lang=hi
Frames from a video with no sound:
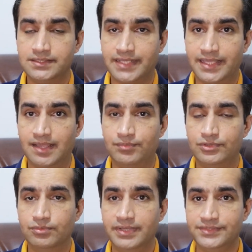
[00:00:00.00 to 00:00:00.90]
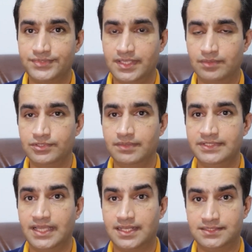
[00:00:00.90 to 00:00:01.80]
चाहे आप दुबई से
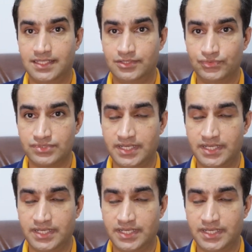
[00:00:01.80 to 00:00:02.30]
अबूधाबी जाना चाहते हो